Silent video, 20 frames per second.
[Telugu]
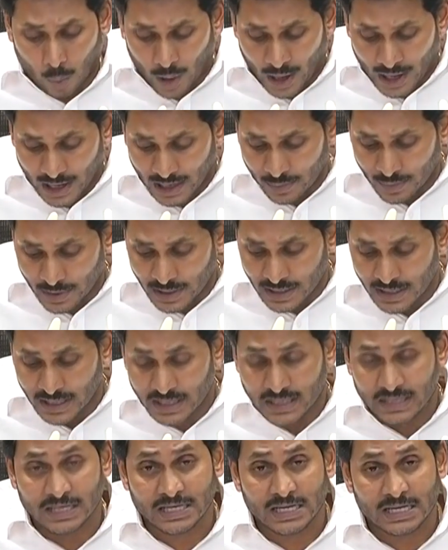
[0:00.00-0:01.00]
వాళ్ళ మీద
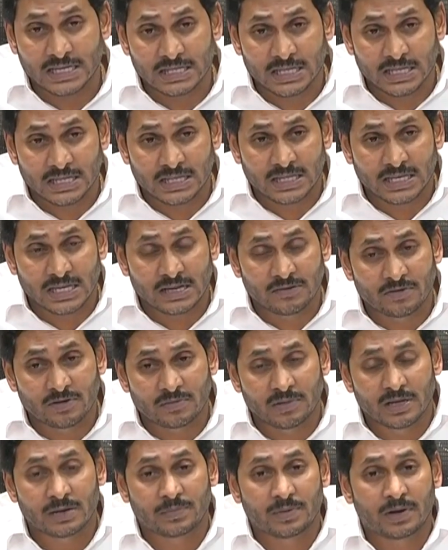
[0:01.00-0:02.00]
ఇది ఎంత
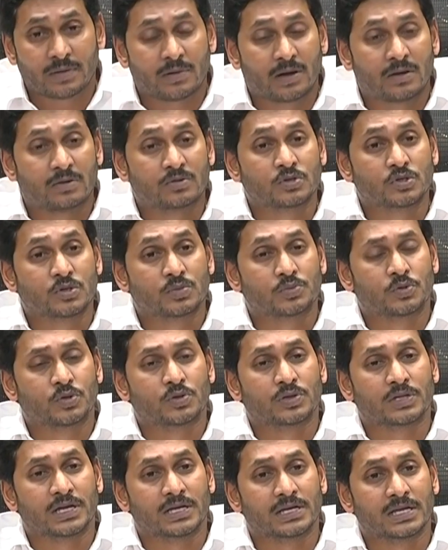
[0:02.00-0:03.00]
తీవ్రమైన ప్రభావం
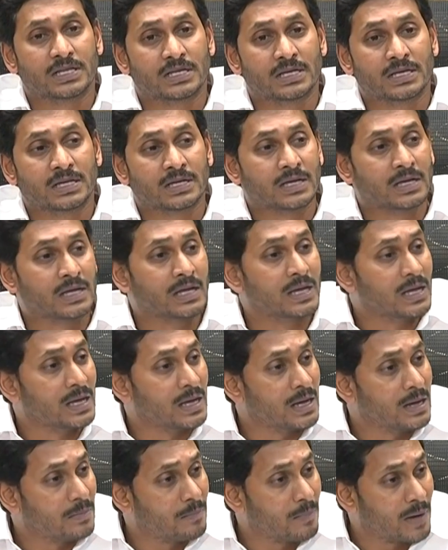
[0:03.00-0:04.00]
చూపుతుంది అన్నది
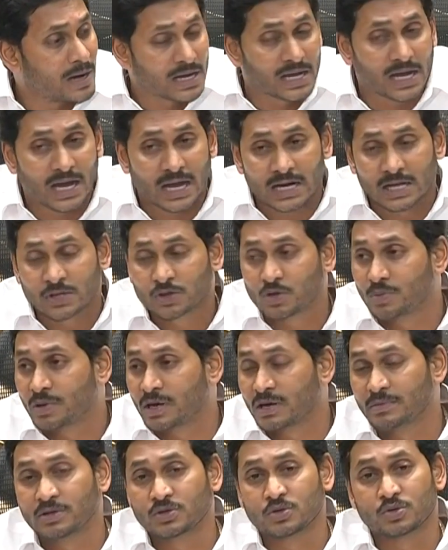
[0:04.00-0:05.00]
మన కళ్ళతో
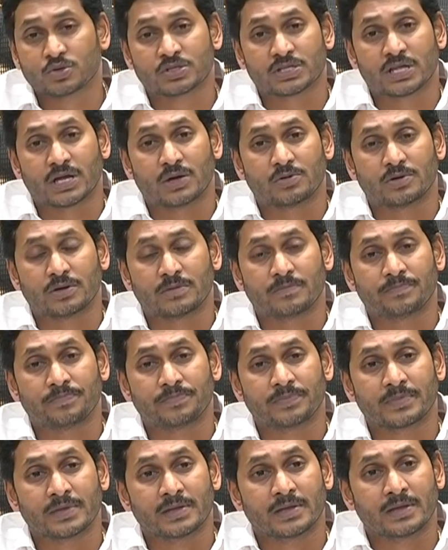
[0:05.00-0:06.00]
మనమే చూస్తూ ఉన్నాం
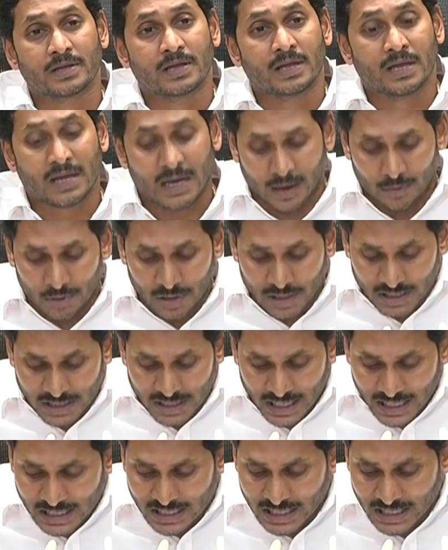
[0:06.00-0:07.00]
కాబట్టి
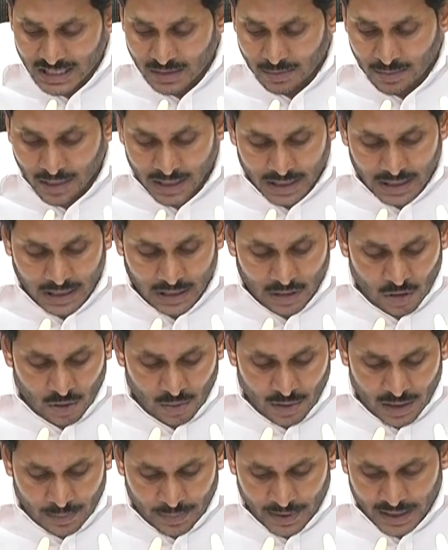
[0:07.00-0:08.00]
దయచేసి మన ఇంట్లో
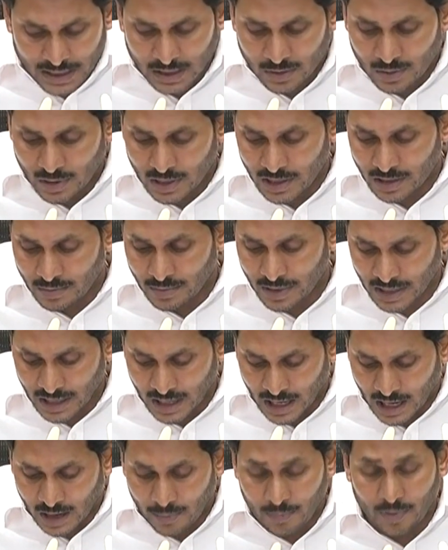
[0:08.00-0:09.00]
మన పెద్దవాళ్ళని మనం
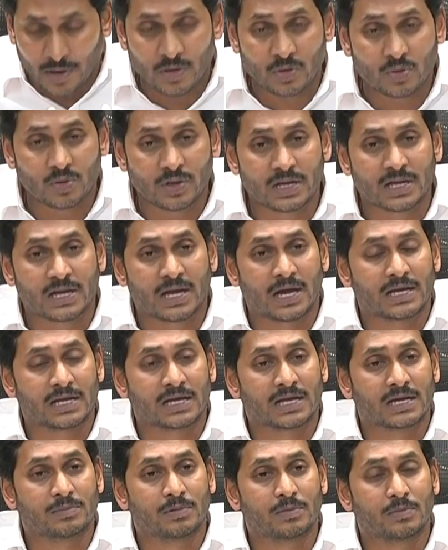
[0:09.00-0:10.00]
కాపాడుకునే
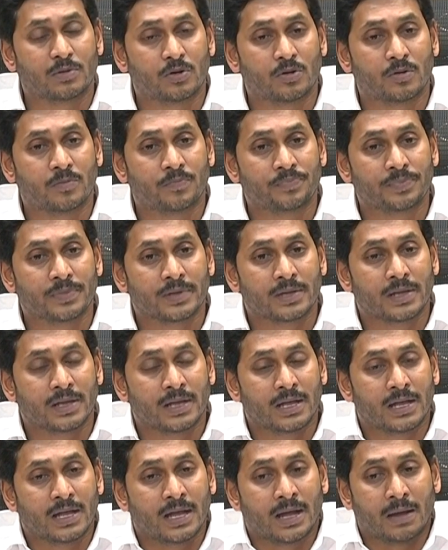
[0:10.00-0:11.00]
కార్యక్రమంలో
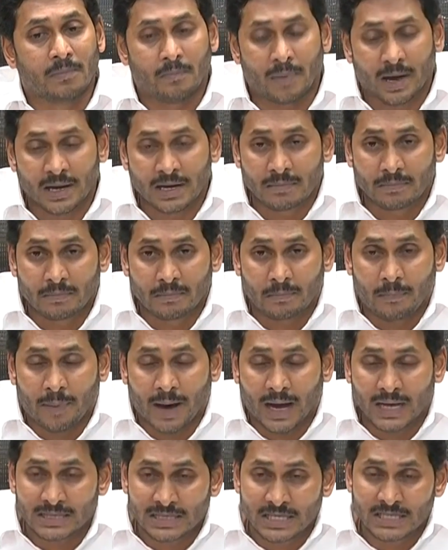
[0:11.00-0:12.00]
మనం
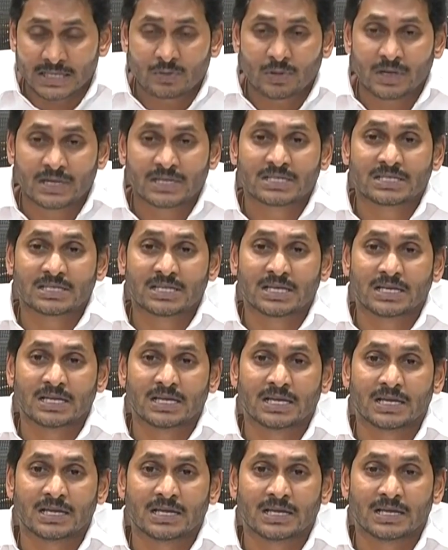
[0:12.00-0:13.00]
బాధ్యత
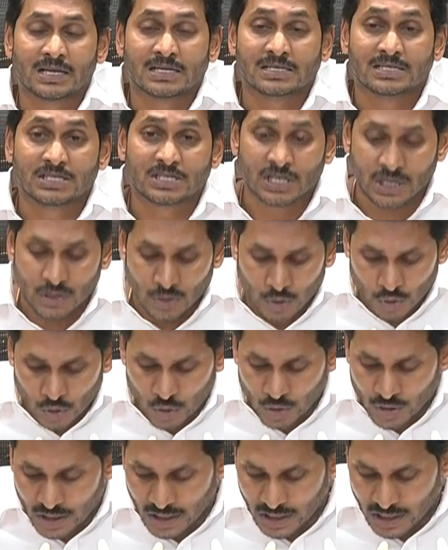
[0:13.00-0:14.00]
వహిస్తేనే ఇది
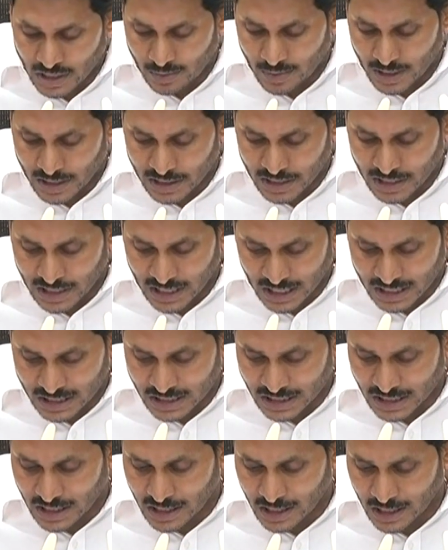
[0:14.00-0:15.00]
జరుగుతుంది అనేది మాత్రం
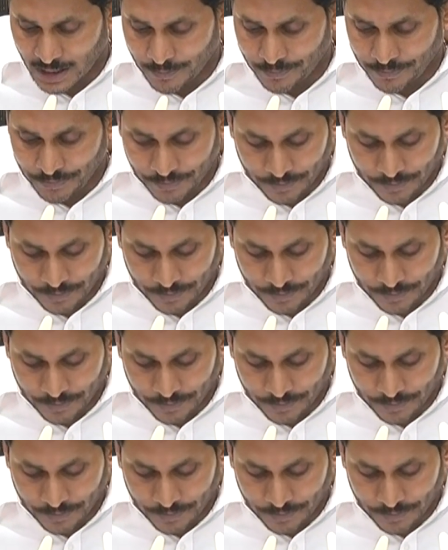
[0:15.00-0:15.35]
ఖచ్చితంగా